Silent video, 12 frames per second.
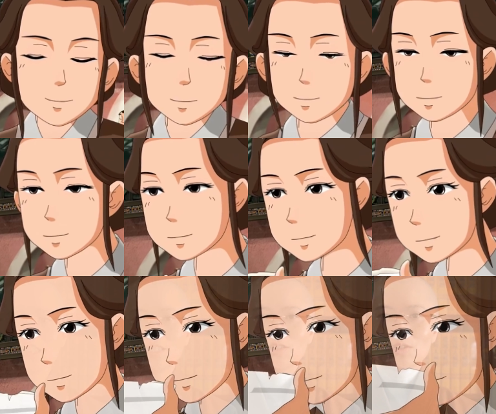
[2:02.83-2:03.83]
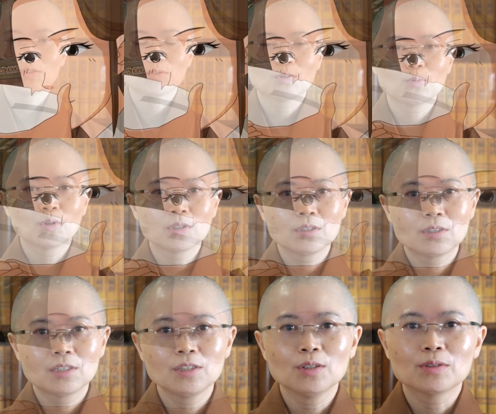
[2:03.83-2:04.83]
发。就说我
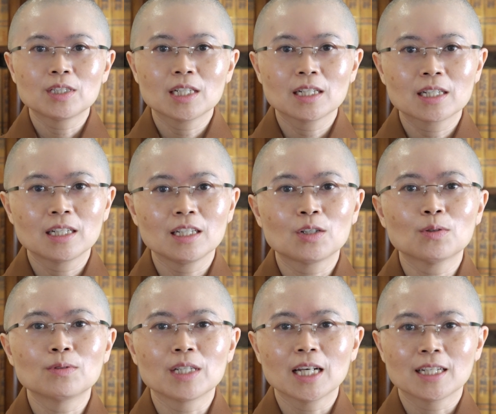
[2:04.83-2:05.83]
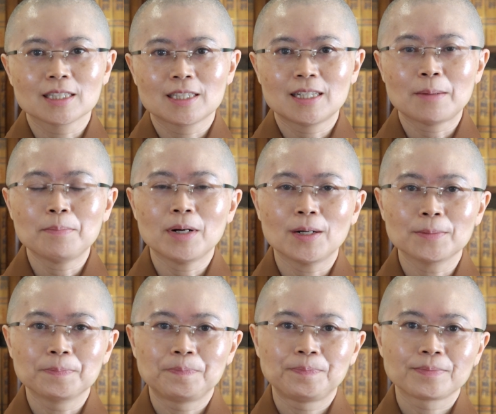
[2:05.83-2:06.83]
只有这个可以供养三宝，
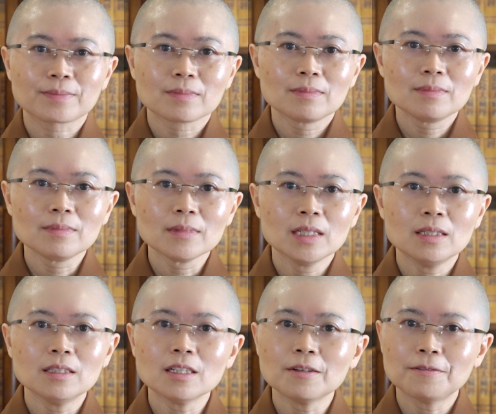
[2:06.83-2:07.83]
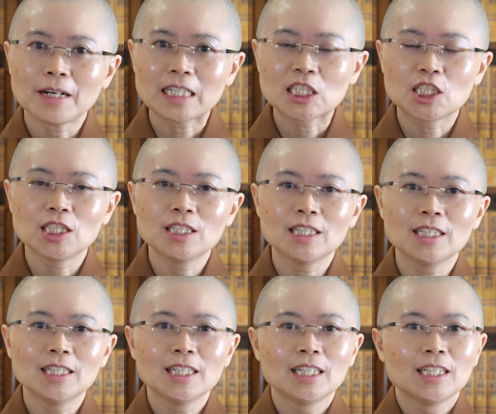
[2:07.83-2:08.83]
这个法师
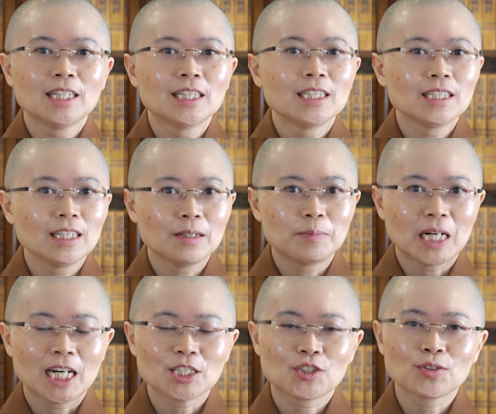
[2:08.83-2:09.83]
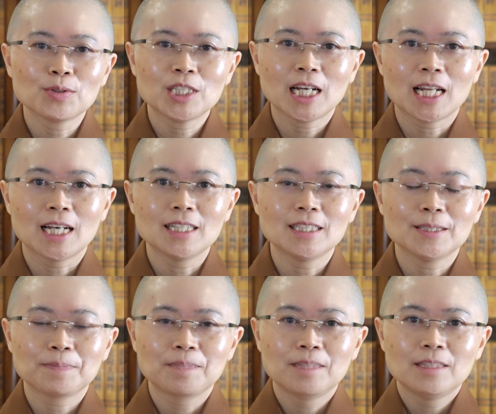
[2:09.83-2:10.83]
呢也把它收下来
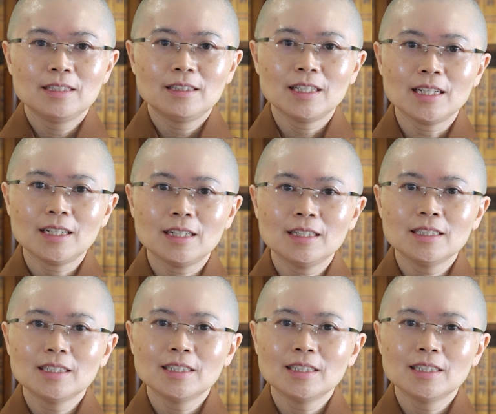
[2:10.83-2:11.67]
了。那